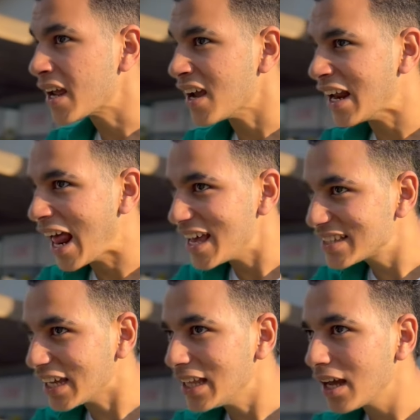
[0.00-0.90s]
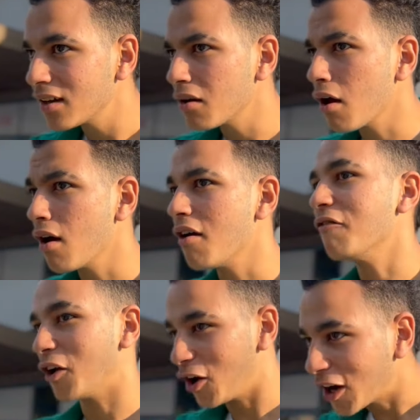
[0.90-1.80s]
ان الحياه السعيده في
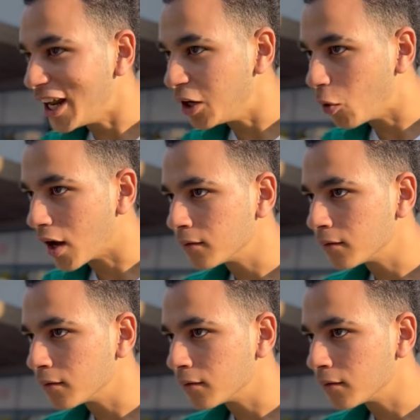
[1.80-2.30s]
العلاقه الحلوه